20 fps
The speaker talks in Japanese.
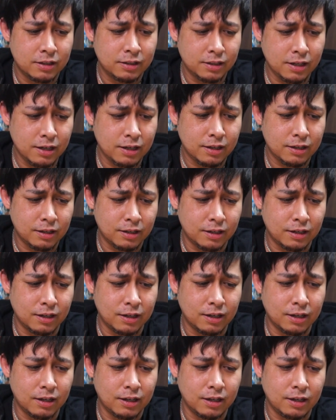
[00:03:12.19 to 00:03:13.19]
で、
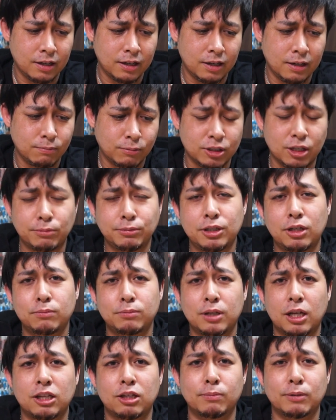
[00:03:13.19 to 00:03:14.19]
えー、まあ、サムネイル
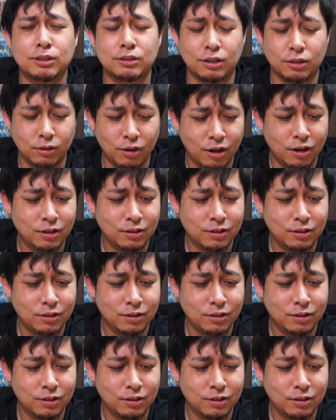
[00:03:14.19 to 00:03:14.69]
になってますけど、